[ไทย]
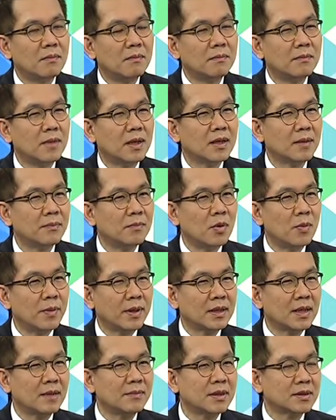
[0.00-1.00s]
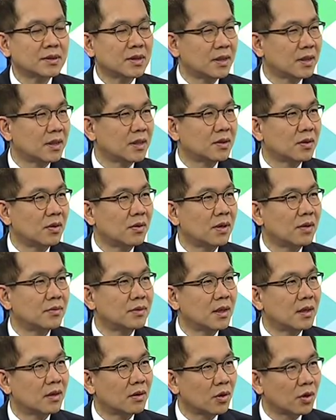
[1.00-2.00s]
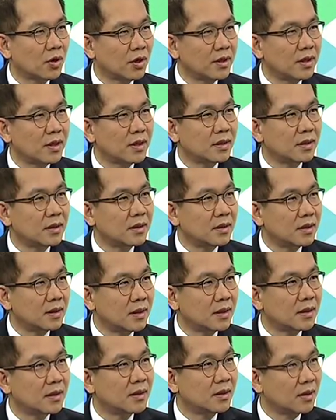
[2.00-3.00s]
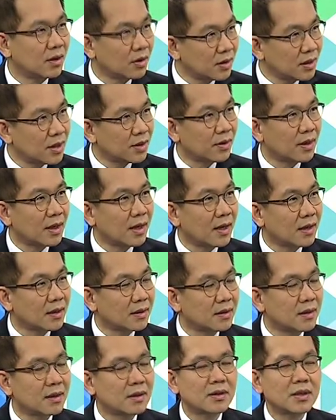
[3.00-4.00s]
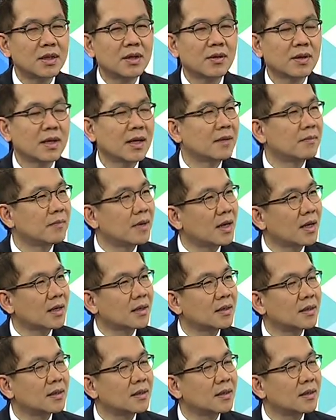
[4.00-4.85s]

เหมือนกับโมเมนตัมทางเศรษฐกิจของเราเนี่ยค่อยๆดีขึ้นแล้วก็ดีกว่าคาดมาก